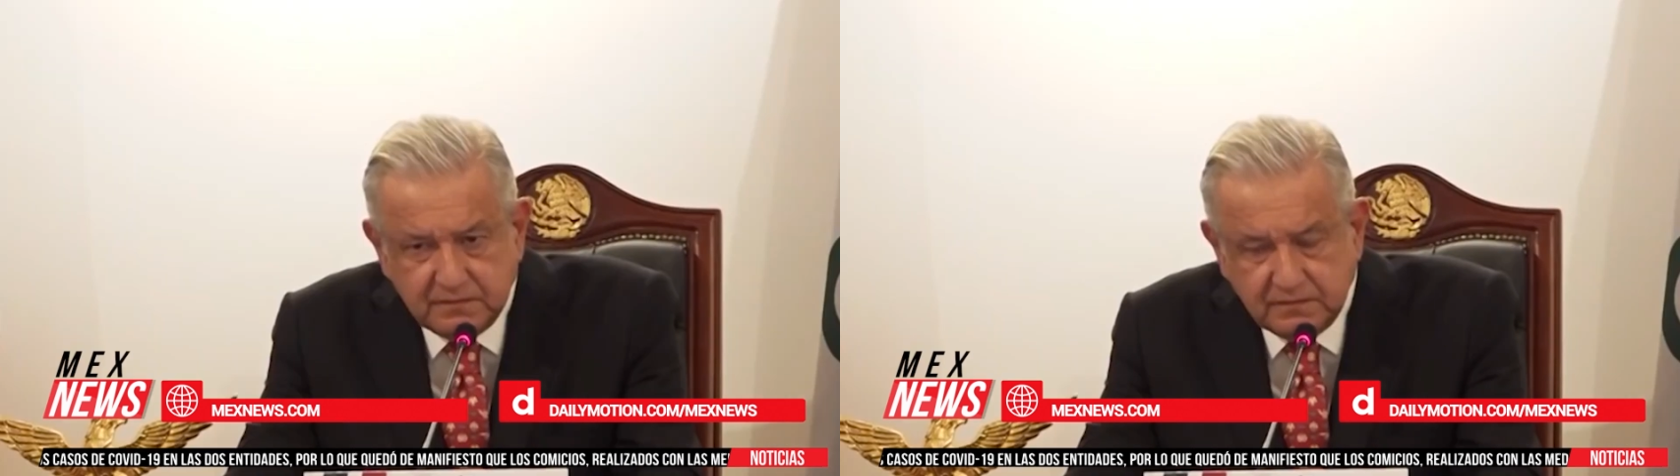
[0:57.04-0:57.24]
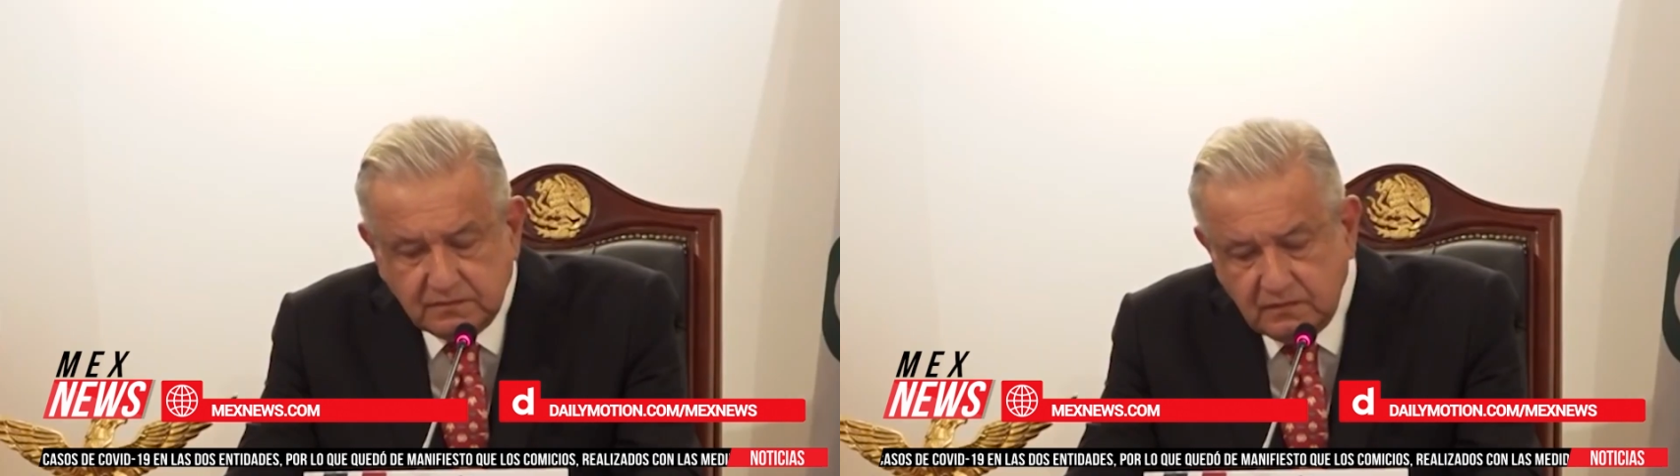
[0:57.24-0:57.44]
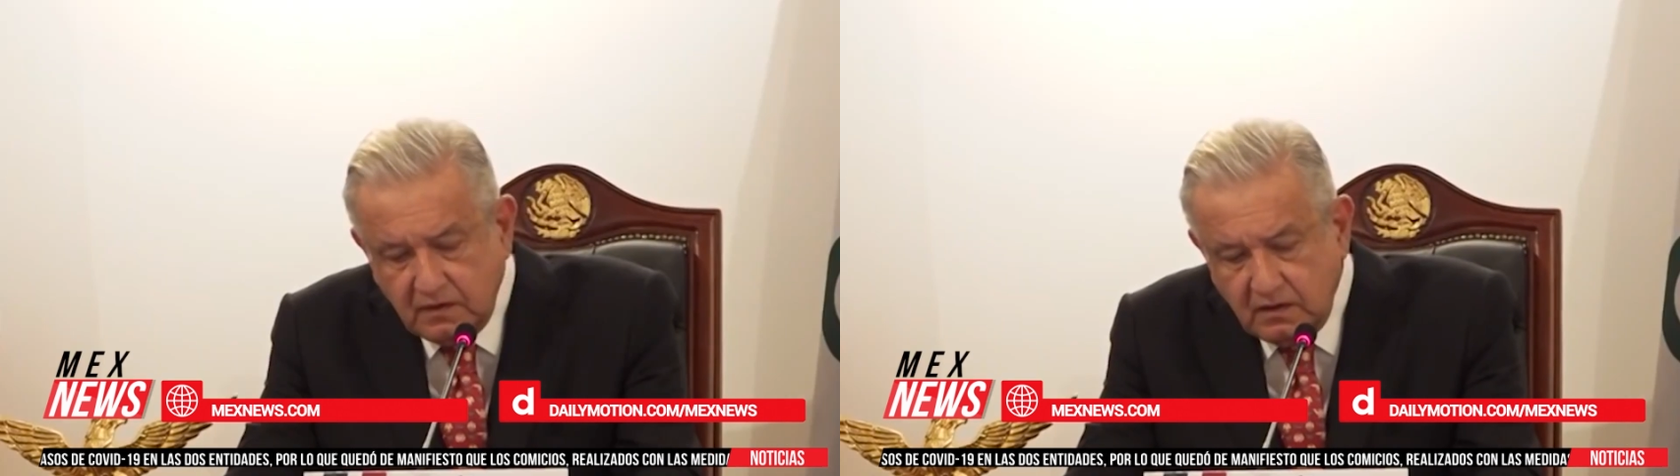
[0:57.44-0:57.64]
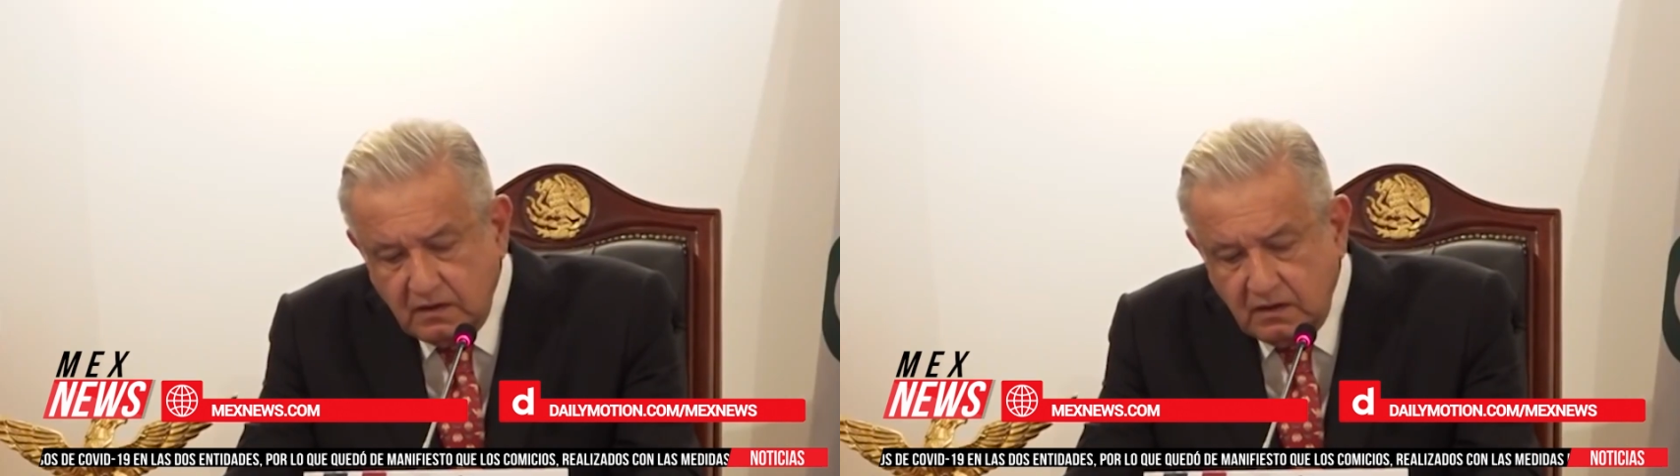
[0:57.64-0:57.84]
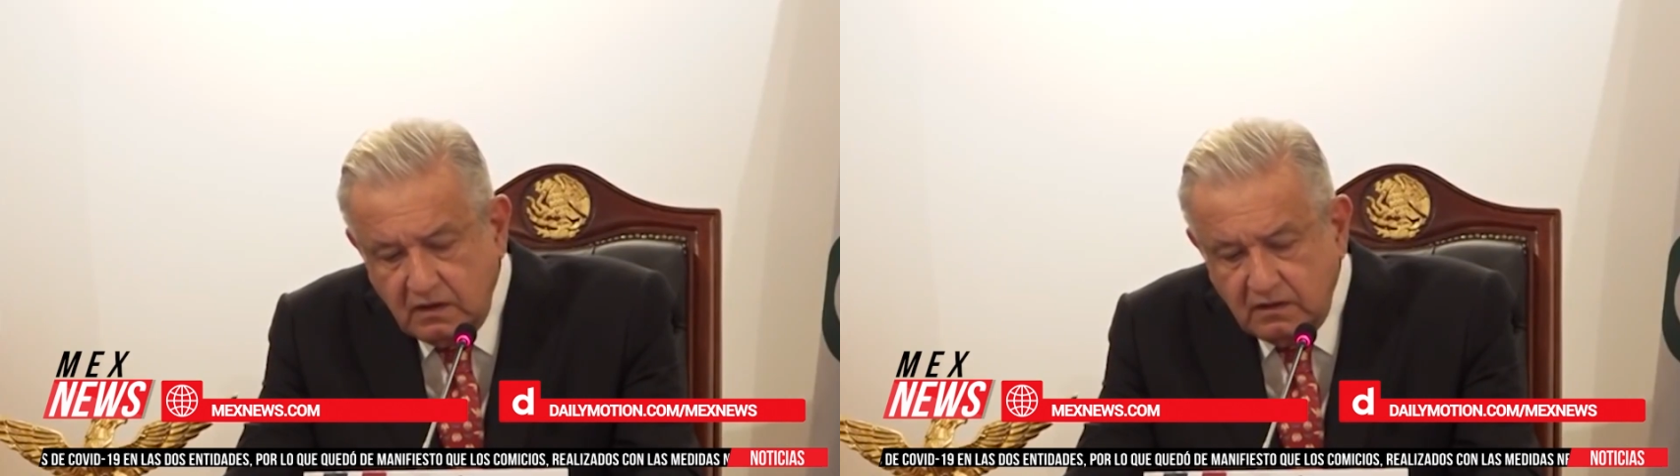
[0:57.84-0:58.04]
durante la
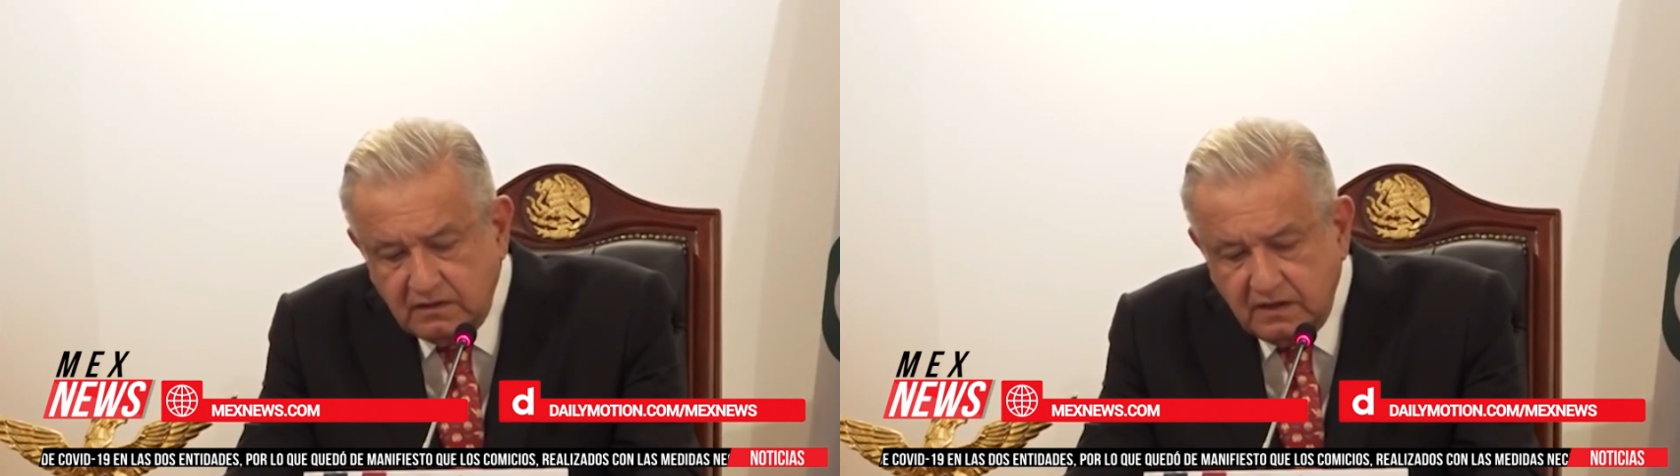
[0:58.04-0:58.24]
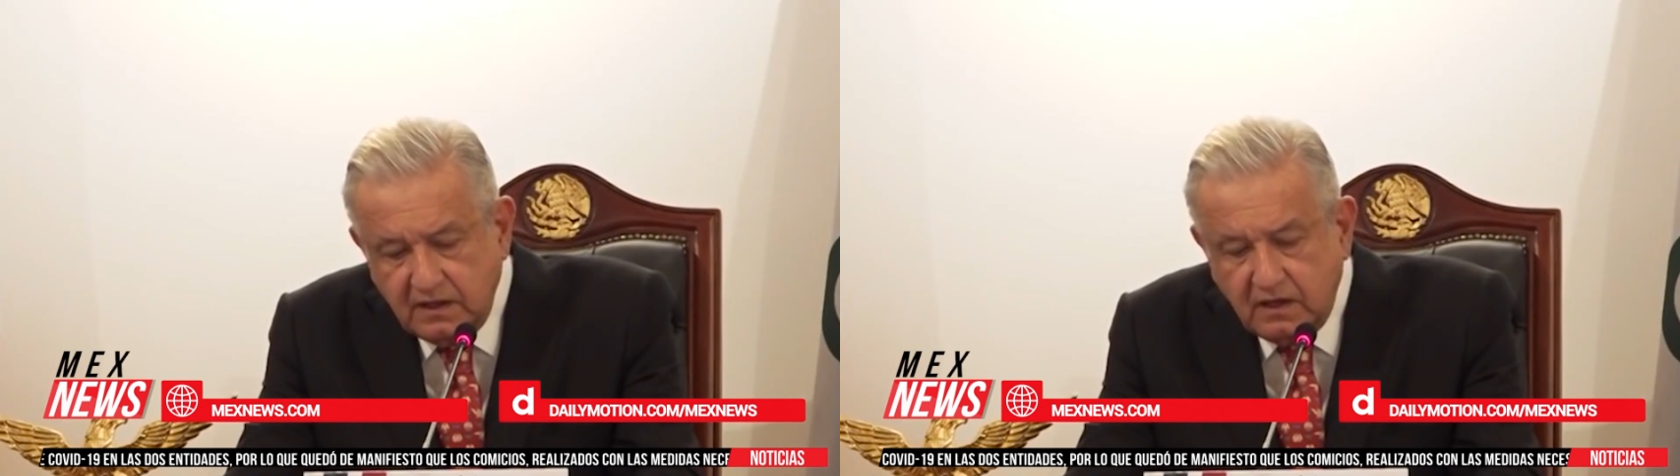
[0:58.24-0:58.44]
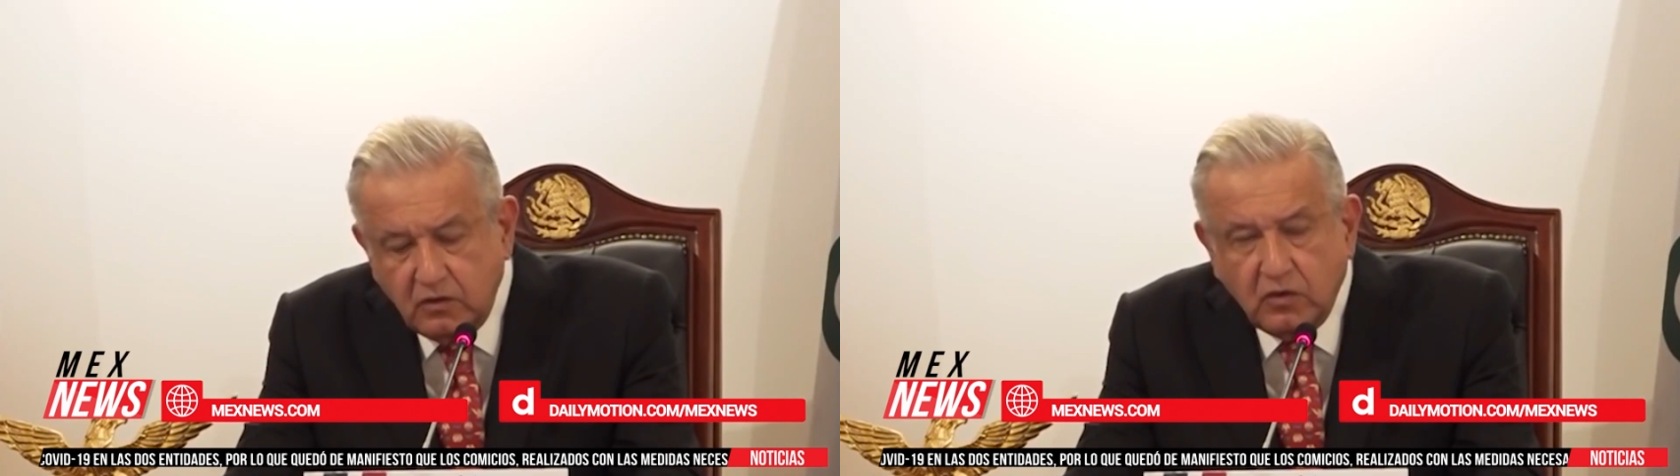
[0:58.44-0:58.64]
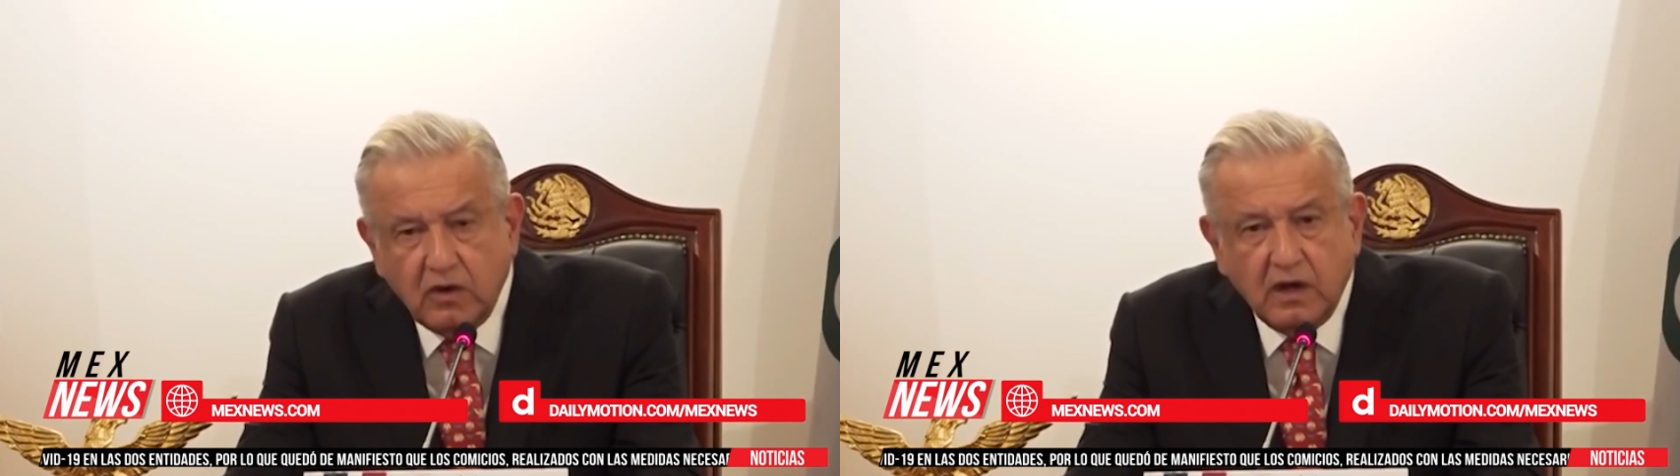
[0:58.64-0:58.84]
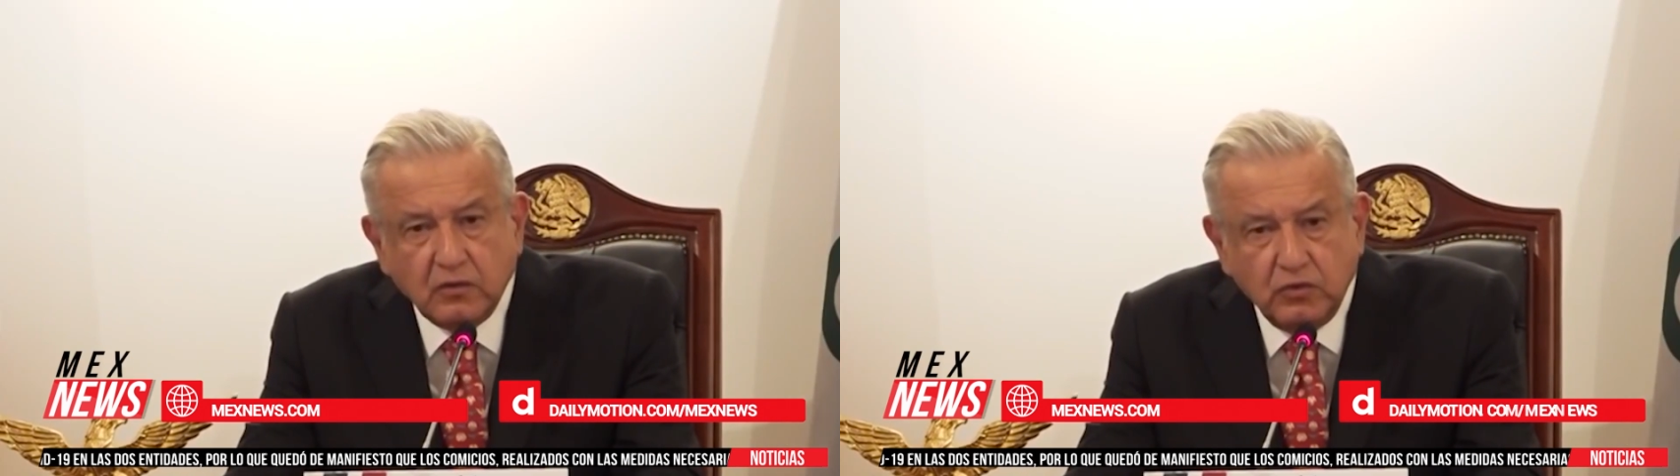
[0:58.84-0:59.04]
sesión el
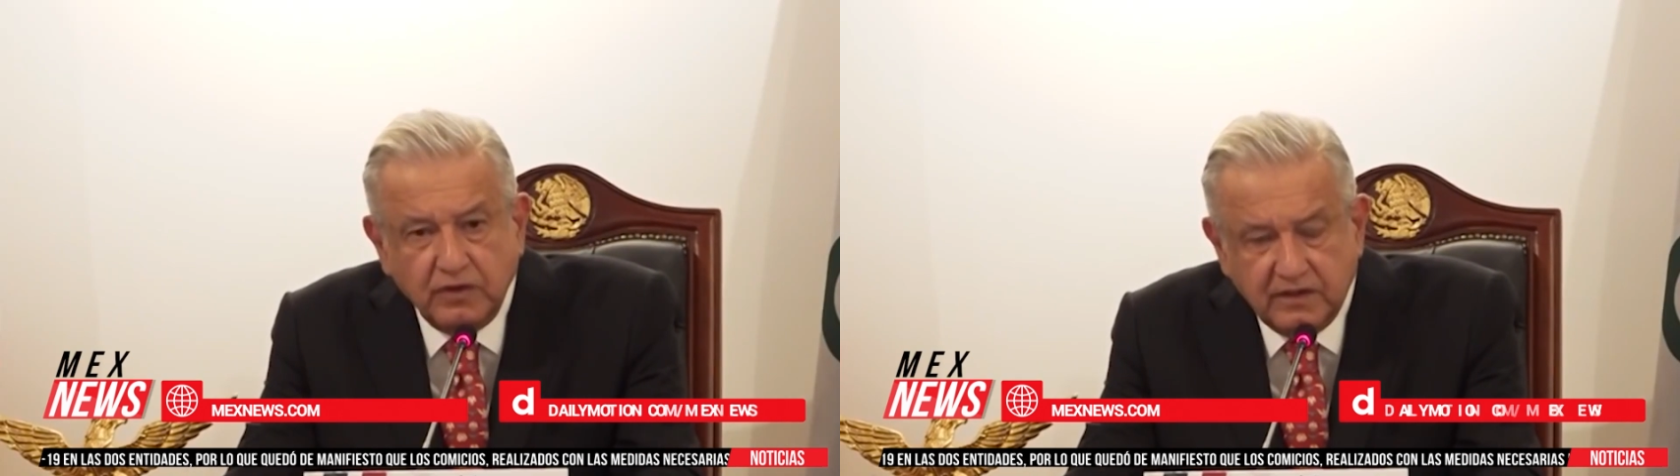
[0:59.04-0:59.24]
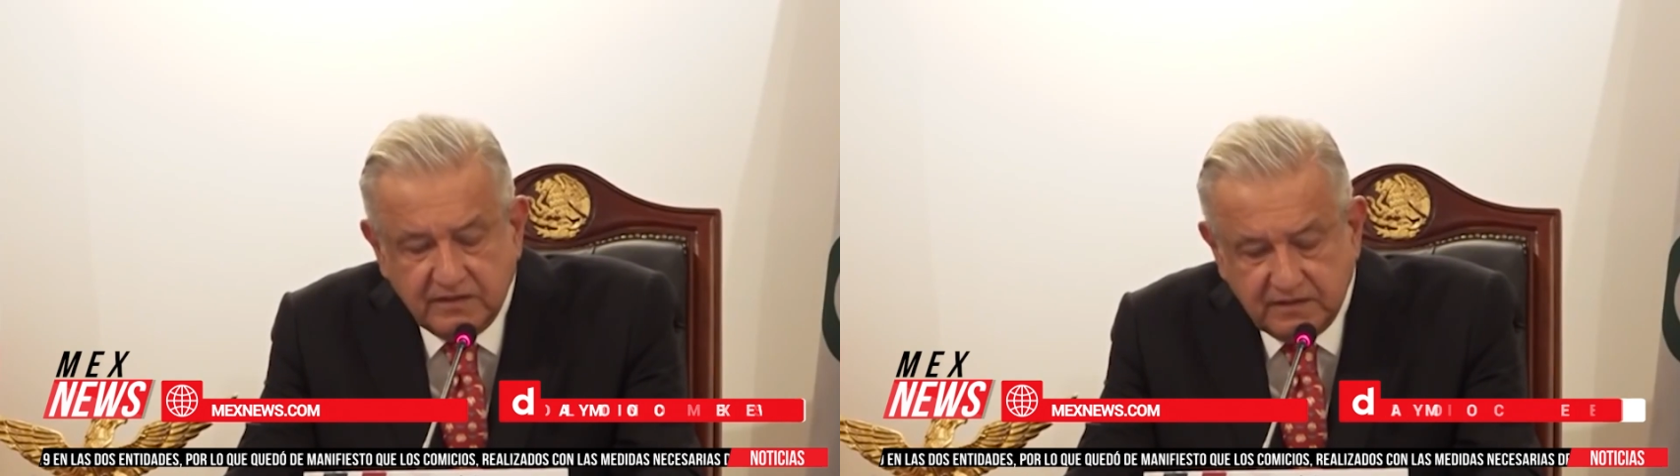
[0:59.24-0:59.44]
presidente enfatizó